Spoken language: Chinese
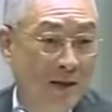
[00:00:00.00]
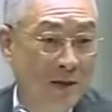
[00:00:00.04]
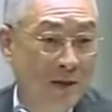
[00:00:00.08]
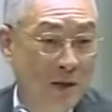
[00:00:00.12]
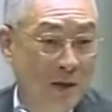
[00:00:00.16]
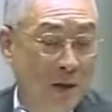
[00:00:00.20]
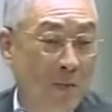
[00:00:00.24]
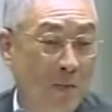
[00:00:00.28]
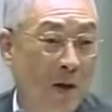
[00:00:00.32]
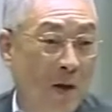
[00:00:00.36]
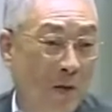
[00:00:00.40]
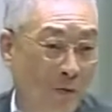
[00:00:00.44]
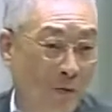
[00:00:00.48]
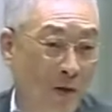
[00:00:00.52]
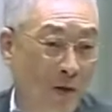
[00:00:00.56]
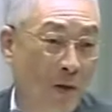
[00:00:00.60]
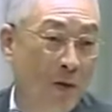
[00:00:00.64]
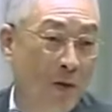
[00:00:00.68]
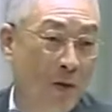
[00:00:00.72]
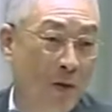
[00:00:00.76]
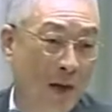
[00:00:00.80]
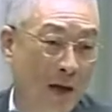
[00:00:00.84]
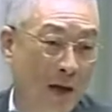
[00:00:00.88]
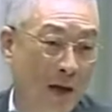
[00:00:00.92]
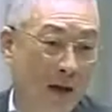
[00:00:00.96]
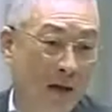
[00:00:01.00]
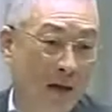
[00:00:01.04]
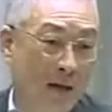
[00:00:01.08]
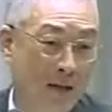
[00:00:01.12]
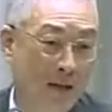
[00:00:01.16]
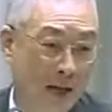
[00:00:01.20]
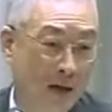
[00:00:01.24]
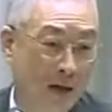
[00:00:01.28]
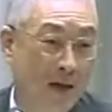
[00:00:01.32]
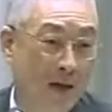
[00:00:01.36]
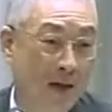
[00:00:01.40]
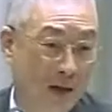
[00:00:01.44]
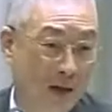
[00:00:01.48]
鉴宝费率啊，
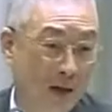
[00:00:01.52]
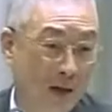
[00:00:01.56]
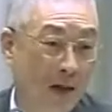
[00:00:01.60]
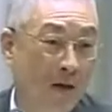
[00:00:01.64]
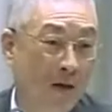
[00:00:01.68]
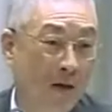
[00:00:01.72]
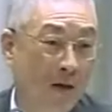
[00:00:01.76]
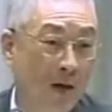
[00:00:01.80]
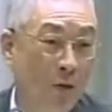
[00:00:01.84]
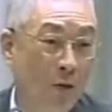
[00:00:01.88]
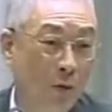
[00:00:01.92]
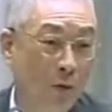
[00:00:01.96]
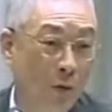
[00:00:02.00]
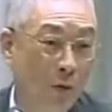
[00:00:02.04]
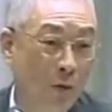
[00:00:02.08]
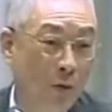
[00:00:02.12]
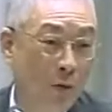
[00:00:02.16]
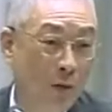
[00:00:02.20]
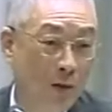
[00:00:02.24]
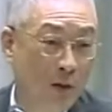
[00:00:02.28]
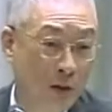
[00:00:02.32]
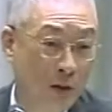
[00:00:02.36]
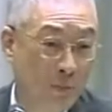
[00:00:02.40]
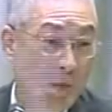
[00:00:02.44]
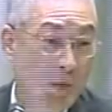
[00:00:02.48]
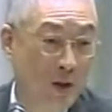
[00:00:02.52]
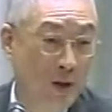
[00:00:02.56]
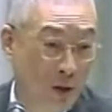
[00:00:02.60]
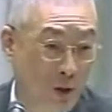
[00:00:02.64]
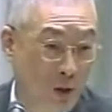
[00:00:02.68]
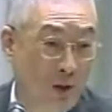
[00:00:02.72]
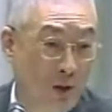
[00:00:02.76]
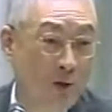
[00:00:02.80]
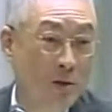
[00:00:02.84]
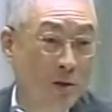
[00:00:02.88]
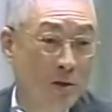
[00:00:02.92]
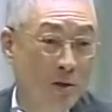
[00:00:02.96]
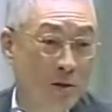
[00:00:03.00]
才能得到更多人民的
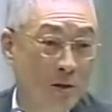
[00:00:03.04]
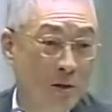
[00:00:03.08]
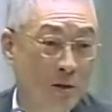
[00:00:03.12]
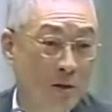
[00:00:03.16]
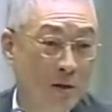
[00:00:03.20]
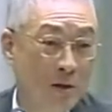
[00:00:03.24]
支持。